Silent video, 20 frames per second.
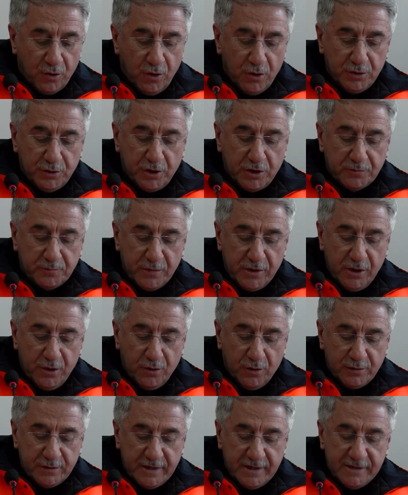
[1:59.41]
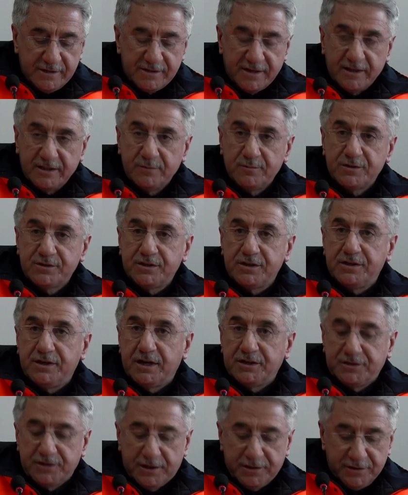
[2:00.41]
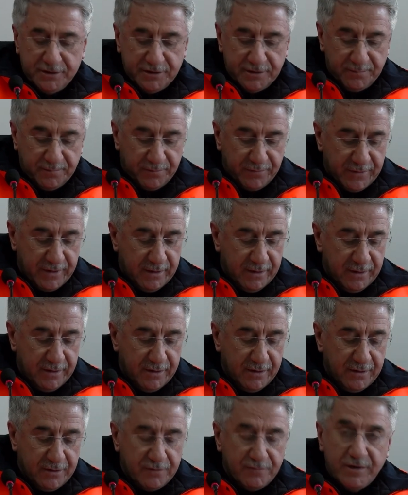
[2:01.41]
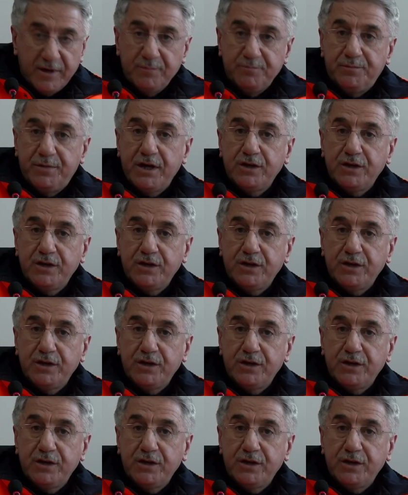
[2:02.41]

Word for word: 14 milyon insanımızın yaşadığı ve